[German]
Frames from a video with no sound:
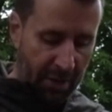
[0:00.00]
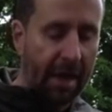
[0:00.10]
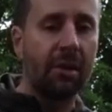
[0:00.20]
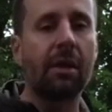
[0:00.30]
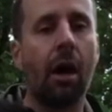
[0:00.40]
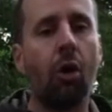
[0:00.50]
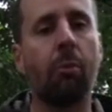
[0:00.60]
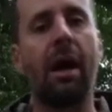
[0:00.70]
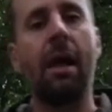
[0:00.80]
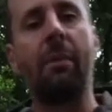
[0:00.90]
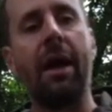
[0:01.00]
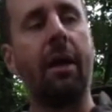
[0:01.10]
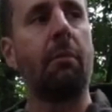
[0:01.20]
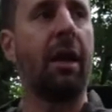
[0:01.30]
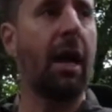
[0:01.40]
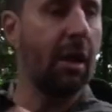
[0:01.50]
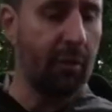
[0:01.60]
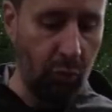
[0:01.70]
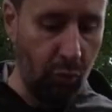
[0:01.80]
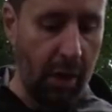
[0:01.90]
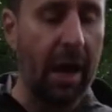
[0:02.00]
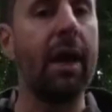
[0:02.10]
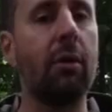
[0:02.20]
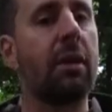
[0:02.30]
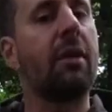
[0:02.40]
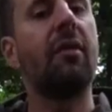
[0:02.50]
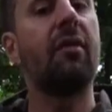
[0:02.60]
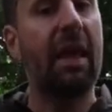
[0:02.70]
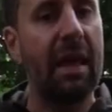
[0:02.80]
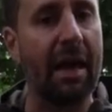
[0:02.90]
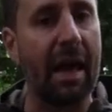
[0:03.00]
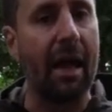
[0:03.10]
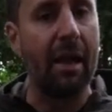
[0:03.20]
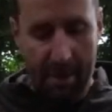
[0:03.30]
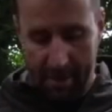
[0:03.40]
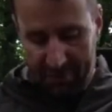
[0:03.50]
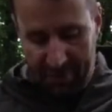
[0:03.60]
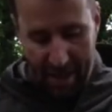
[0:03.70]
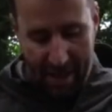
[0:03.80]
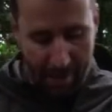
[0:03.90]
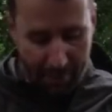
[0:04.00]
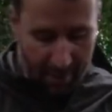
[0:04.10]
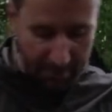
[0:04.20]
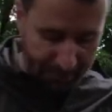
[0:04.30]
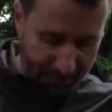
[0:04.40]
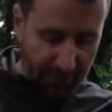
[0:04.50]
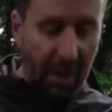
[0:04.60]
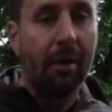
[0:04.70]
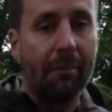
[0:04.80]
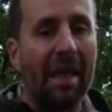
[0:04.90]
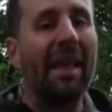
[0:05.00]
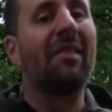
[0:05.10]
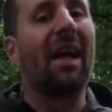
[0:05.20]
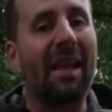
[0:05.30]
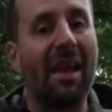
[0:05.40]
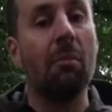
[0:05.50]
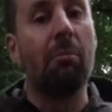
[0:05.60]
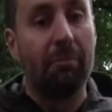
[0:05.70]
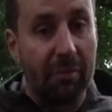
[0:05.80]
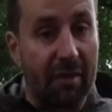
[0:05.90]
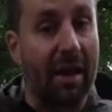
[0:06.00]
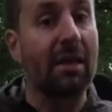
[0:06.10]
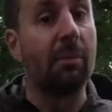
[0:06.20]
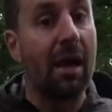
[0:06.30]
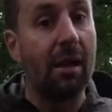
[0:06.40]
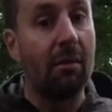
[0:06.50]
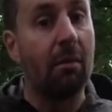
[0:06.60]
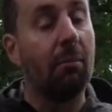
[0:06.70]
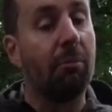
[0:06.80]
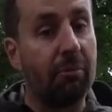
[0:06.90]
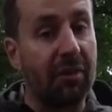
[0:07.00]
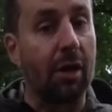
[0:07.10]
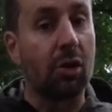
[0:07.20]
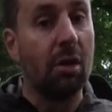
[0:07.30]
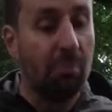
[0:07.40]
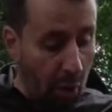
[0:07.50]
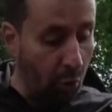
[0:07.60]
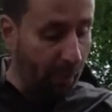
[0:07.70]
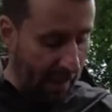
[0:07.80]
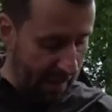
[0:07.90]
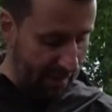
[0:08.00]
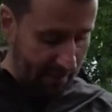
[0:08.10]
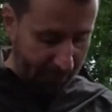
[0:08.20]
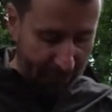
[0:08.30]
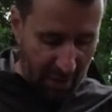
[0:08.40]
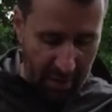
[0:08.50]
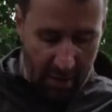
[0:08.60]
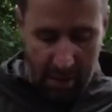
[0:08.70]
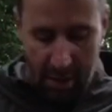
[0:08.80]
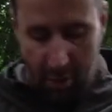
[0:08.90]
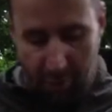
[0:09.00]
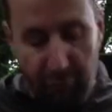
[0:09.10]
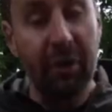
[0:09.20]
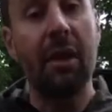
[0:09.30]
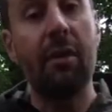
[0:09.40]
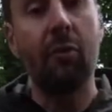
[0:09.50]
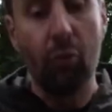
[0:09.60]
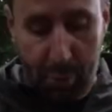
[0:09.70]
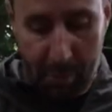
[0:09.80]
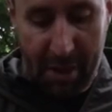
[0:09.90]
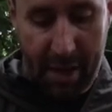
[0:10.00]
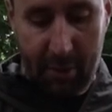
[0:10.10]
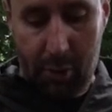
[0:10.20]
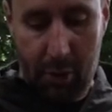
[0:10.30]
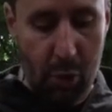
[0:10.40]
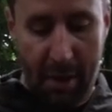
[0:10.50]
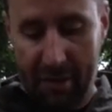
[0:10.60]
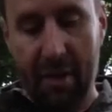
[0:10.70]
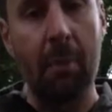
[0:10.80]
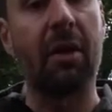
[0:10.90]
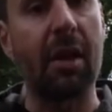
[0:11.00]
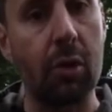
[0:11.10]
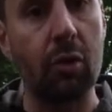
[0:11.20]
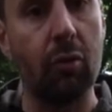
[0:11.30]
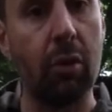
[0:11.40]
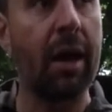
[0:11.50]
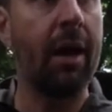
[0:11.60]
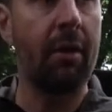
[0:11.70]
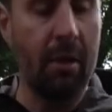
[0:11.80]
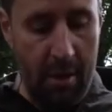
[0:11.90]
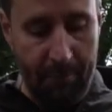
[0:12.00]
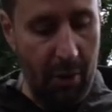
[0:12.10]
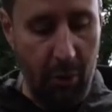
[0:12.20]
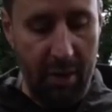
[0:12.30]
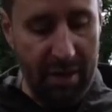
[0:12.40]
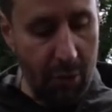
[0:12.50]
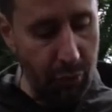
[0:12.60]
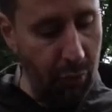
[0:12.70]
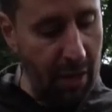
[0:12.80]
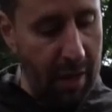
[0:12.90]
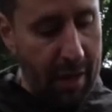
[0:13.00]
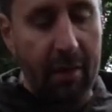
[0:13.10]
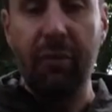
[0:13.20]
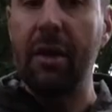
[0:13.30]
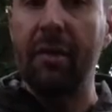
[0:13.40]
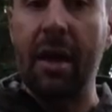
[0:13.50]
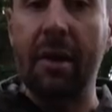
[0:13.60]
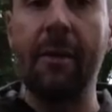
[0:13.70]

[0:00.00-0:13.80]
kann ich da auch mal mein, mein Halstuch rein und dann ist es eh egal. Aber ist halt eine, sage ich mal, Tasche im Bauchbereich. Finde ich super praktisch. Ich schmeiße da immer Taschentuch rein äh, oder Taschentücher rein. Wie gesagt,